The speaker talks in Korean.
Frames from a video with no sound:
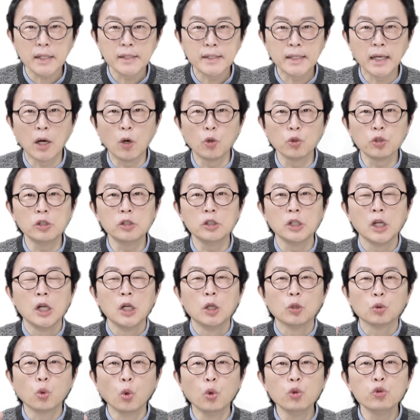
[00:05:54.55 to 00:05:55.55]
제가 오늘
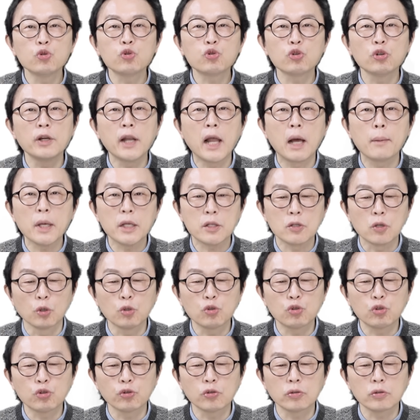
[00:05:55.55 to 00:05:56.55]
돈쭐남의
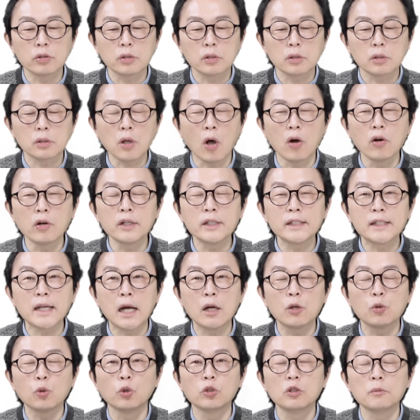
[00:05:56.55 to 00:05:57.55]
저축
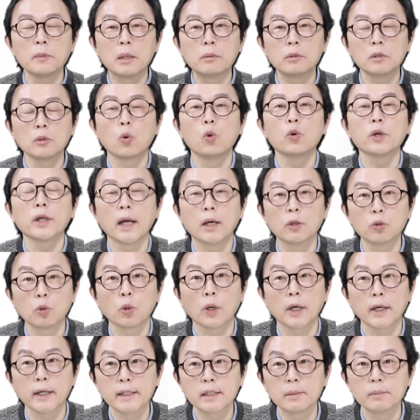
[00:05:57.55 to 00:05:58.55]
성장 로드맵을
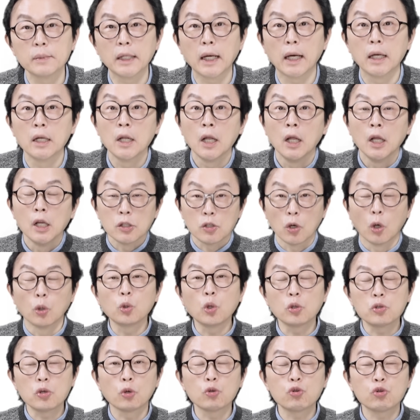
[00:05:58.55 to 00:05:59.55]
공개하도록 하겠습니다.
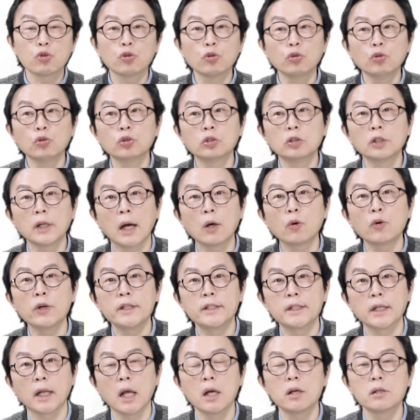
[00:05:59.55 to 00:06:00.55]
저도 저축을 하고
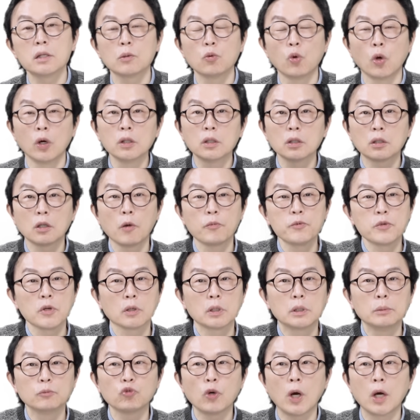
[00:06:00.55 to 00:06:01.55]
있잖아요. 지금 월드컵
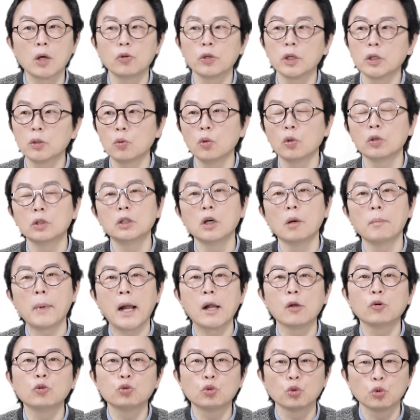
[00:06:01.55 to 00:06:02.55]
적금도 하고 있고 그거
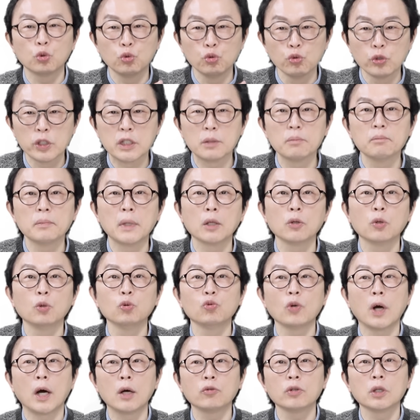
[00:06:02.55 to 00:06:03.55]
말고 또 육십만
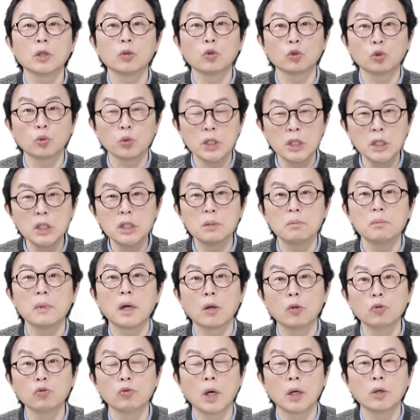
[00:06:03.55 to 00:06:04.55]
원도 하고 있고 또
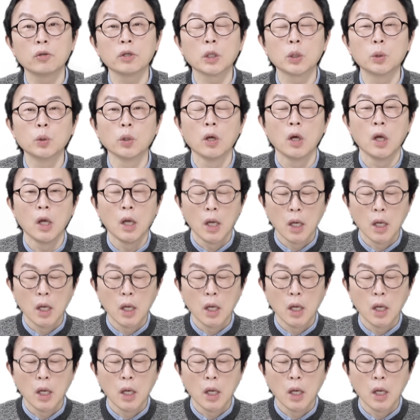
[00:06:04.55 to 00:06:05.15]
이십만 원도 하고 있고